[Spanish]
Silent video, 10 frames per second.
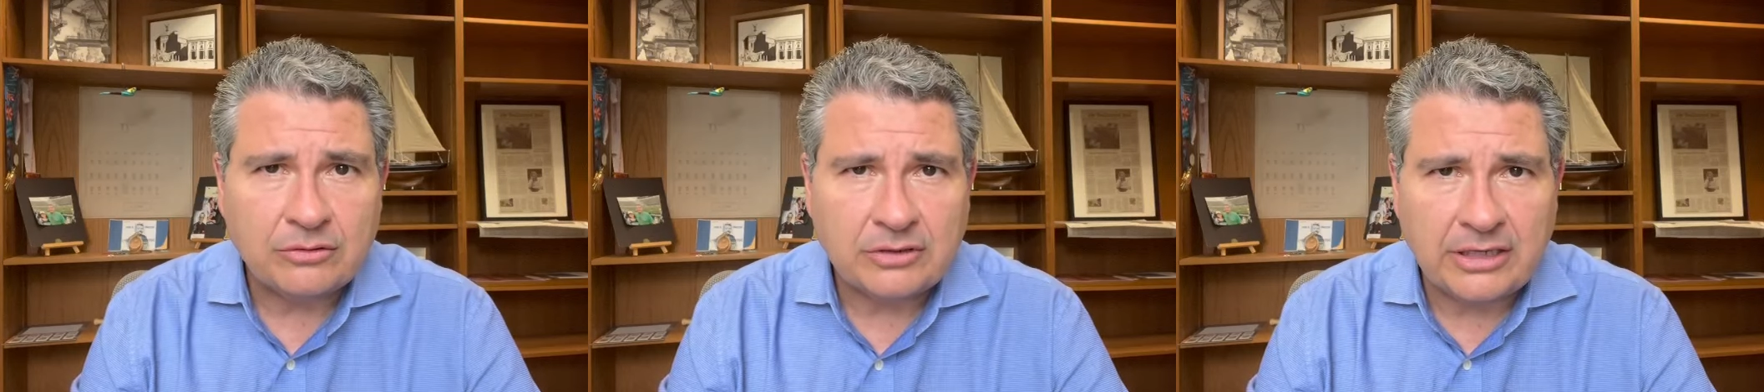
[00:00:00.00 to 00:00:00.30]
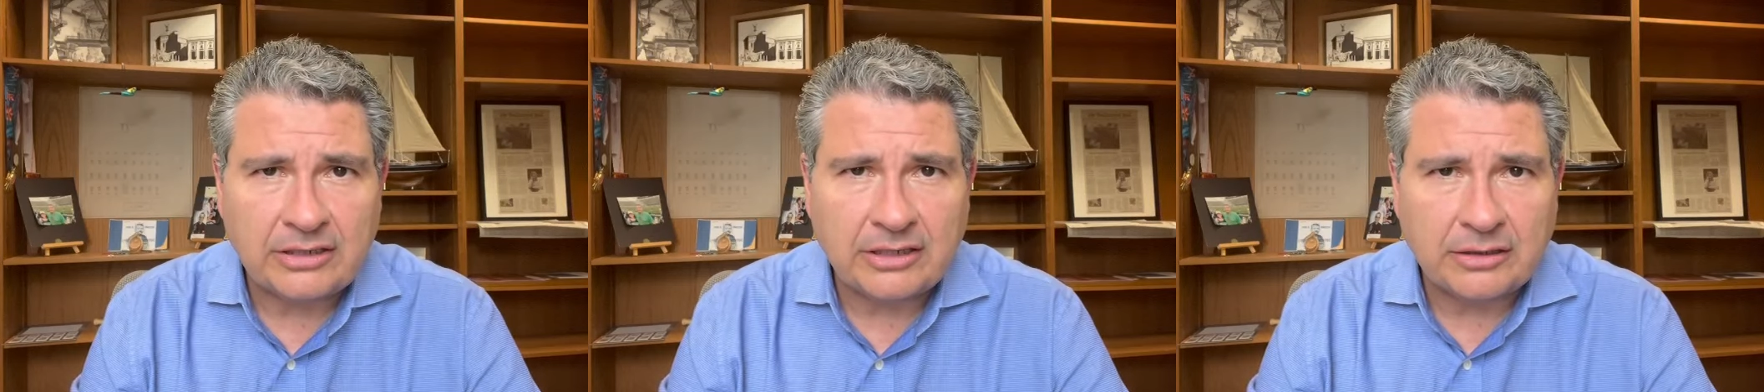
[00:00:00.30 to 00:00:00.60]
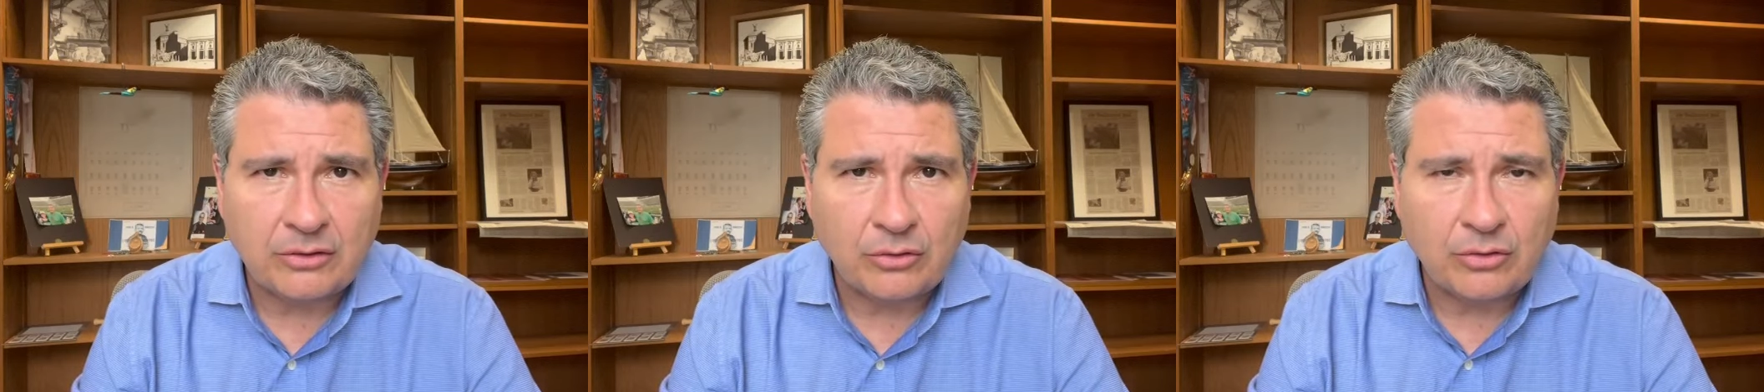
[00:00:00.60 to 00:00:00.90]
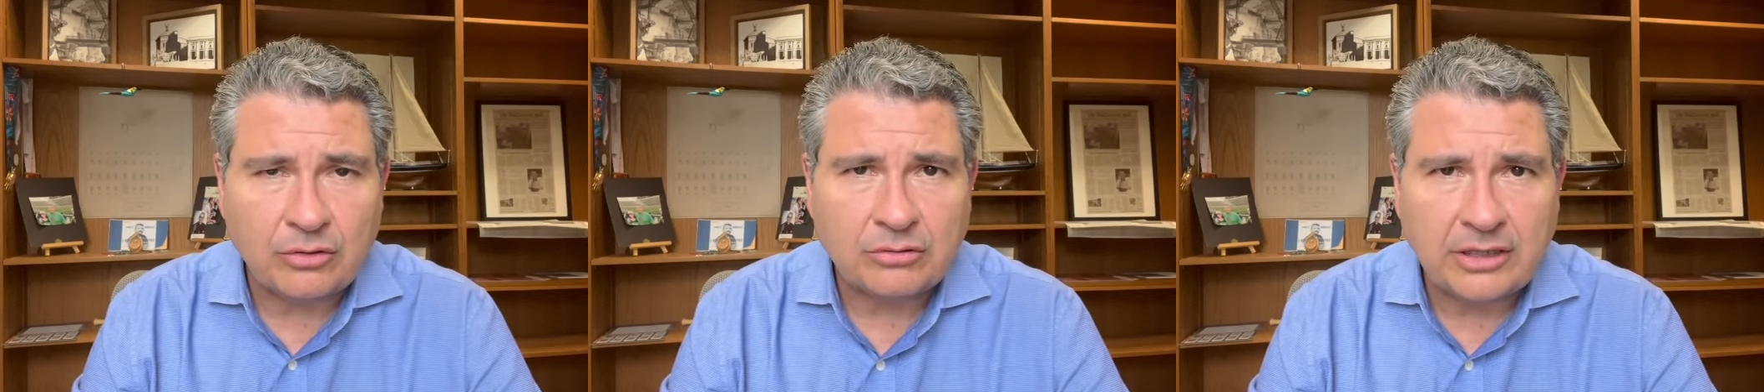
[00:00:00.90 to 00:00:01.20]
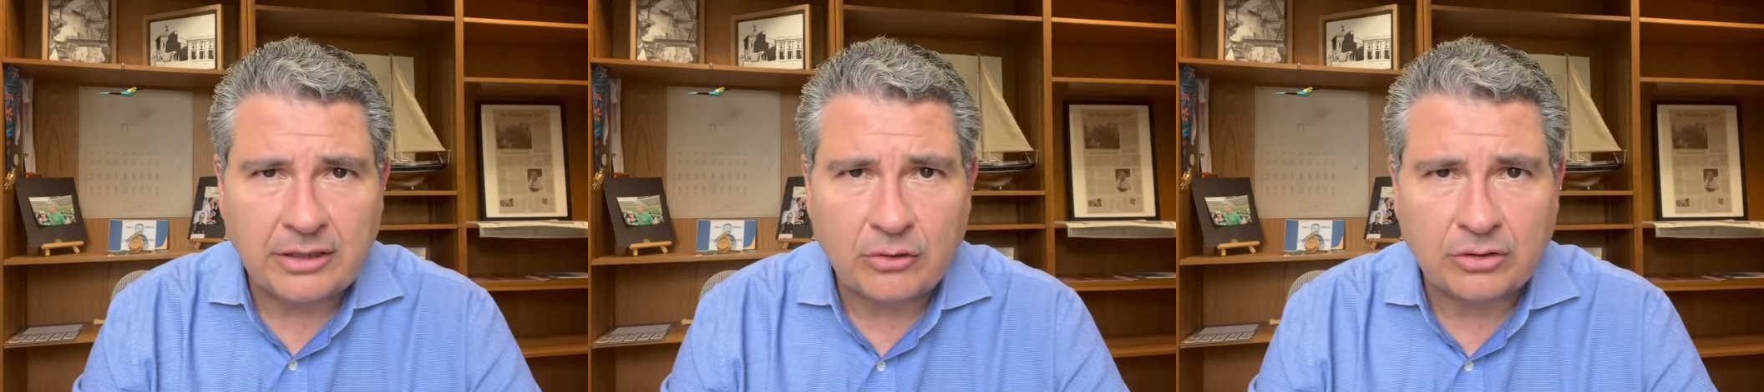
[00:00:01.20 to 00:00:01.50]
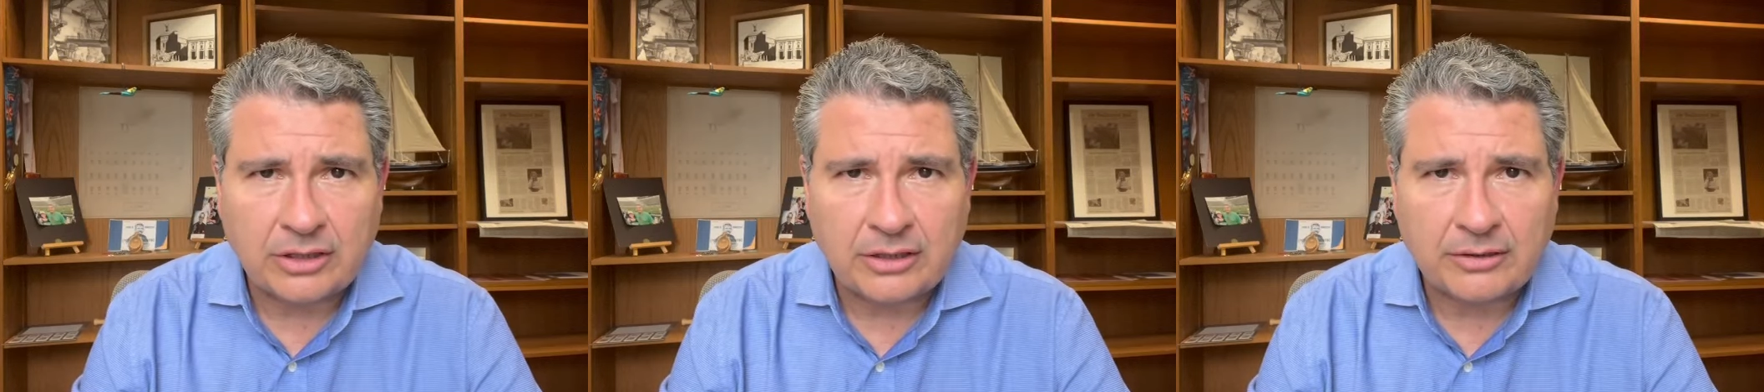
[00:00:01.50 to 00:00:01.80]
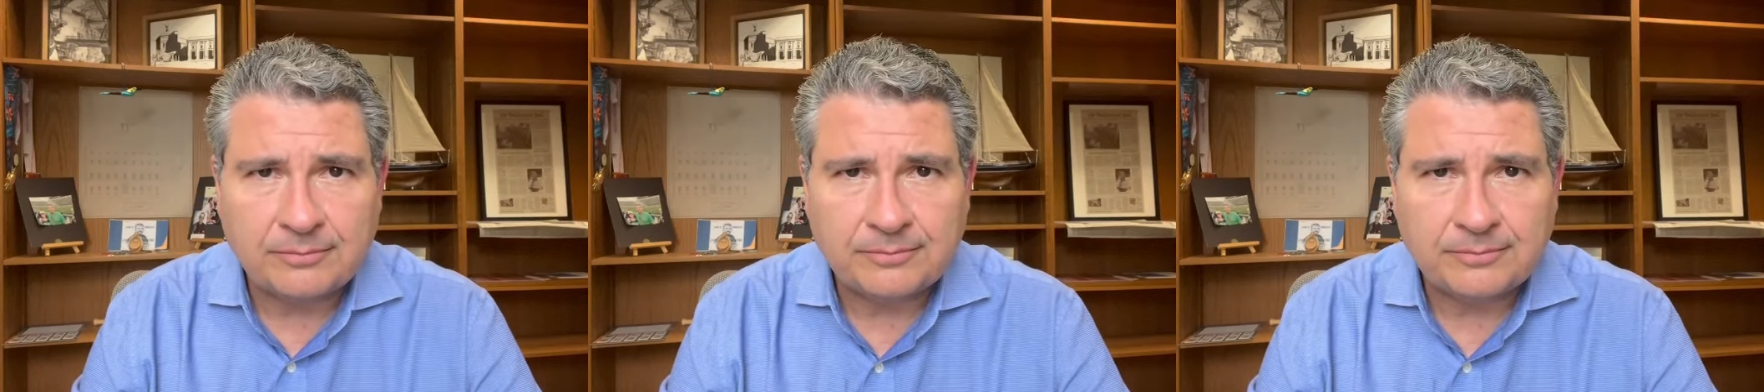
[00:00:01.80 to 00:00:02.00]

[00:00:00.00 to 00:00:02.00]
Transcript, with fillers: del dictador Daniel Ortega.